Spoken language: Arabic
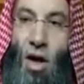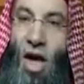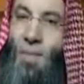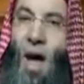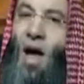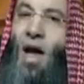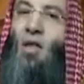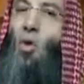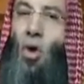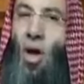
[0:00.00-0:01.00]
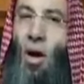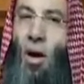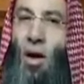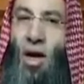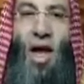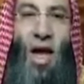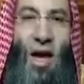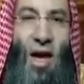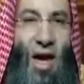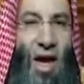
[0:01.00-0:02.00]
ليه محلات تغلق
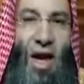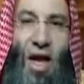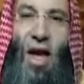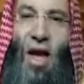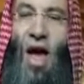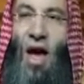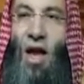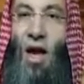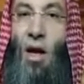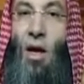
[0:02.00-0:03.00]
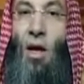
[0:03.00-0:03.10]
ليه ليه ليه إلى آخره